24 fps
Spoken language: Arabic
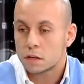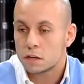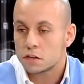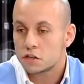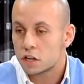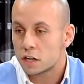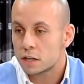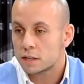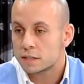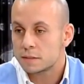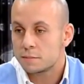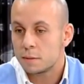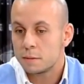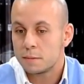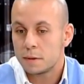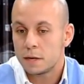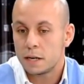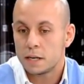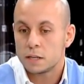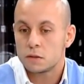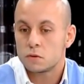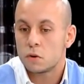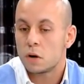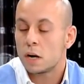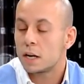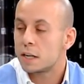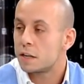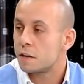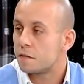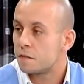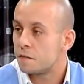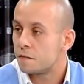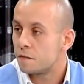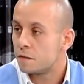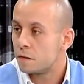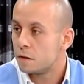كل شخص بيبقى عنده
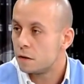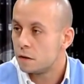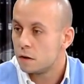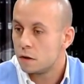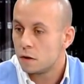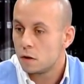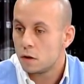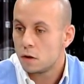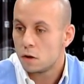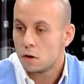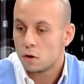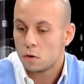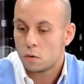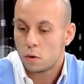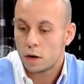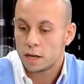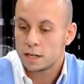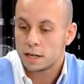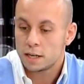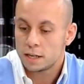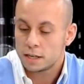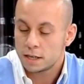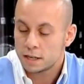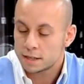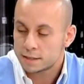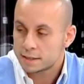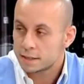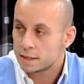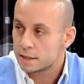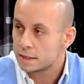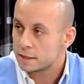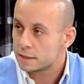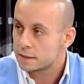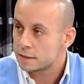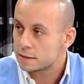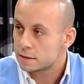هدف وعلى
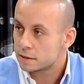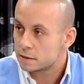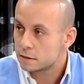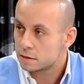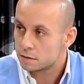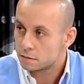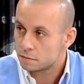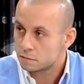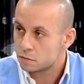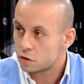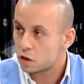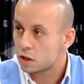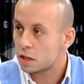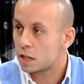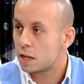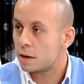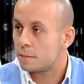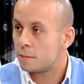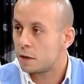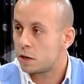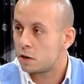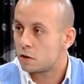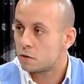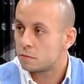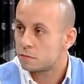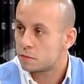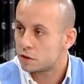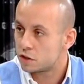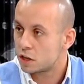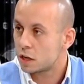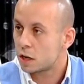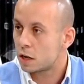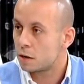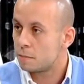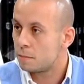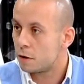الاساس نطلع معه
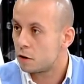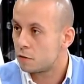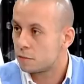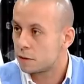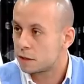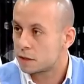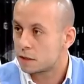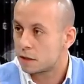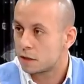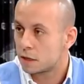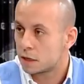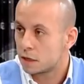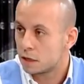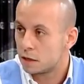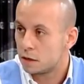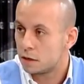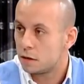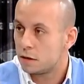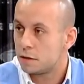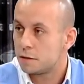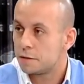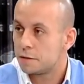بنشتغل معه بهالطريقه يعني هاي